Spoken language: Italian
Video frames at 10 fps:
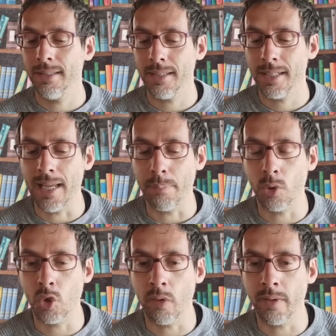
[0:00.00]
eh, che dai
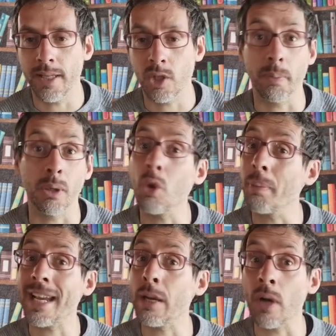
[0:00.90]
più giovani, soprattutto
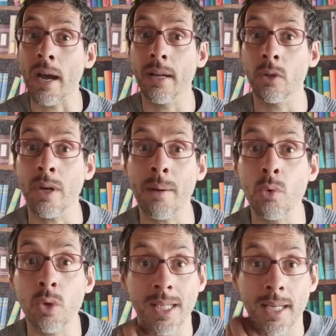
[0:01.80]
perché non ha, non ha,
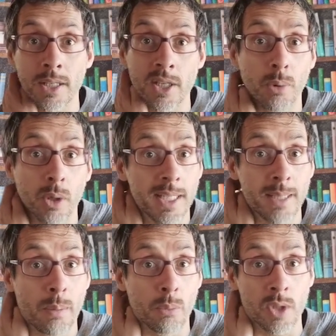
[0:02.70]
musica, c'è
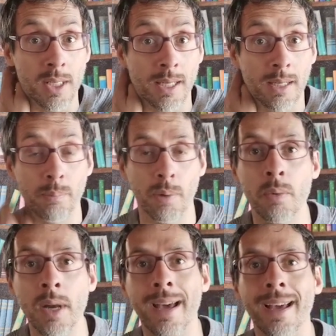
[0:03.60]
pochissima musica, è
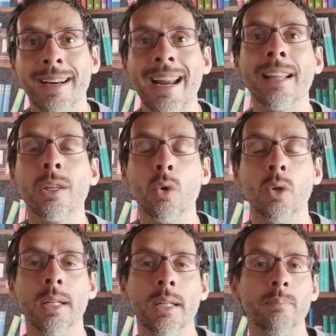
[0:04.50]
proprio una radio
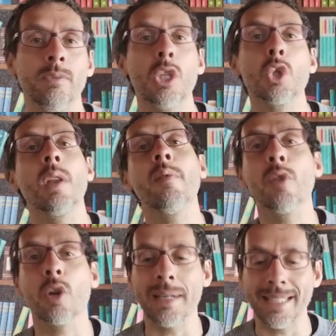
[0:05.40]
di solo
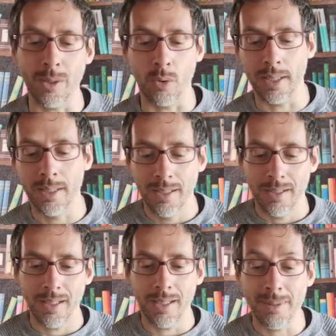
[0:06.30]
informazione.
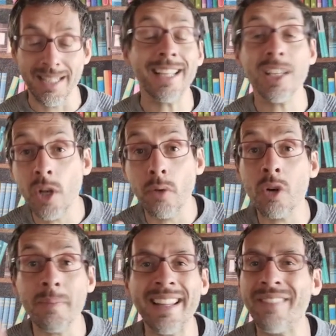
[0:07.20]
Eh, pensate che ci
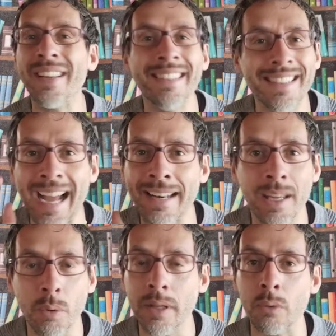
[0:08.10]
lavoro ormai da
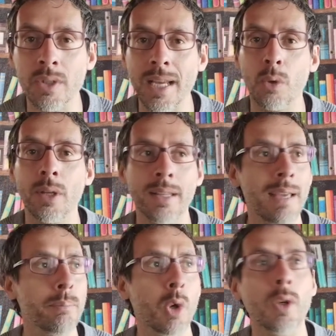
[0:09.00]
vent'anni, quindi da un sacco di
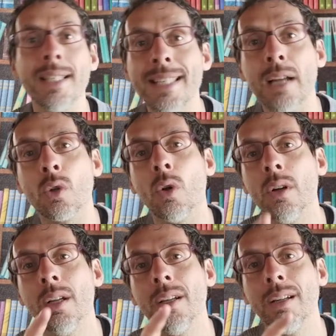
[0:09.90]
tempo, ho
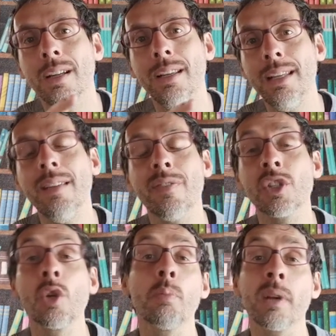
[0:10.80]
iniziato eh, lì
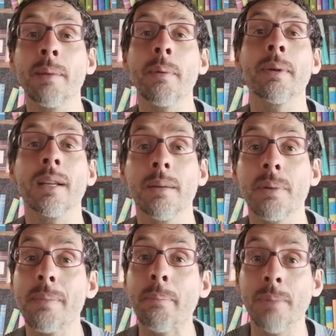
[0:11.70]
facendo un programma per,
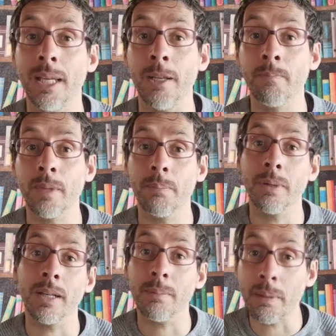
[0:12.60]
per, bambini,
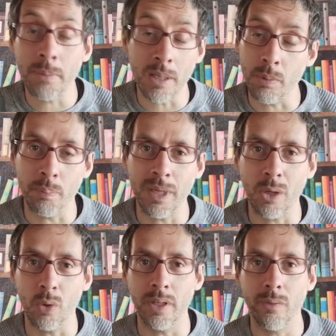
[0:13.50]
per bambini più
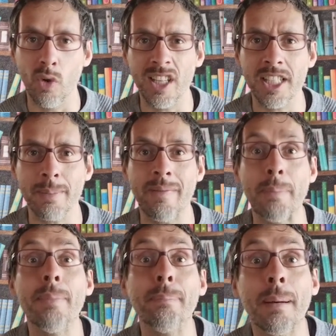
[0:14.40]
piccoli di voi, che si chiamava
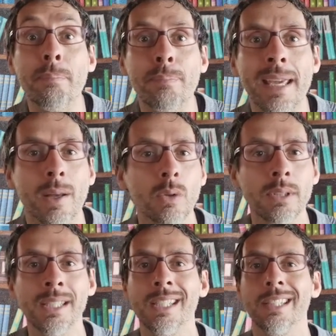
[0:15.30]

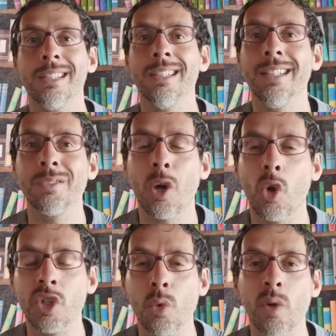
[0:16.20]
Papappero, eh, una
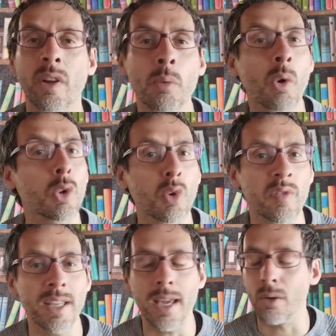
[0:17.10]
cosa di cui vado molto
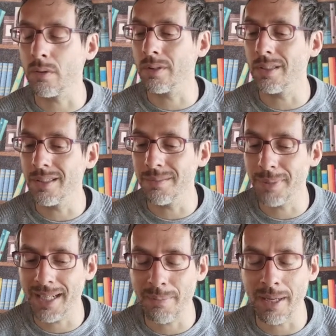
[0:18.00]
fiero eh,
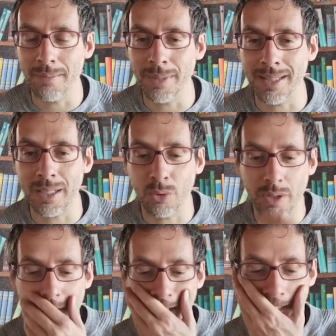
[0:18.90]
perché mi ha, mi ha, tanto
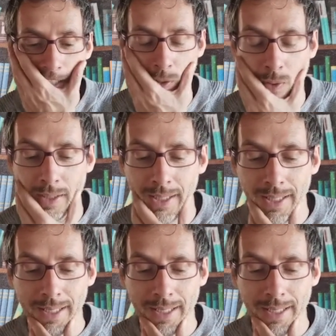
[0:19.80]
divertito.